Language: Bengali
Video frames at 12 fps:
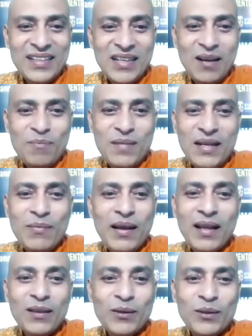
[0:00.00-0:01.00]
হিসাব
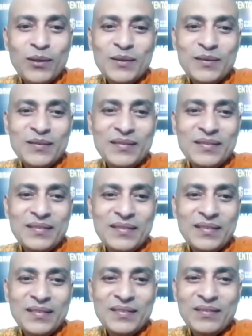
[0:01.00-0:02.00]
মিলবে না তো
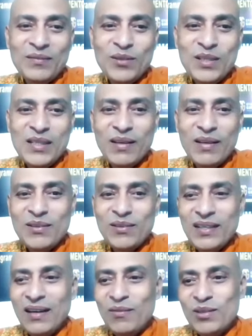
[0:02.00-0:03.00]
বুঝতে পারছো
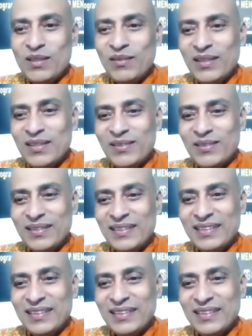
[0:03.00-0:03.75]
কি না বুঝতে পারছো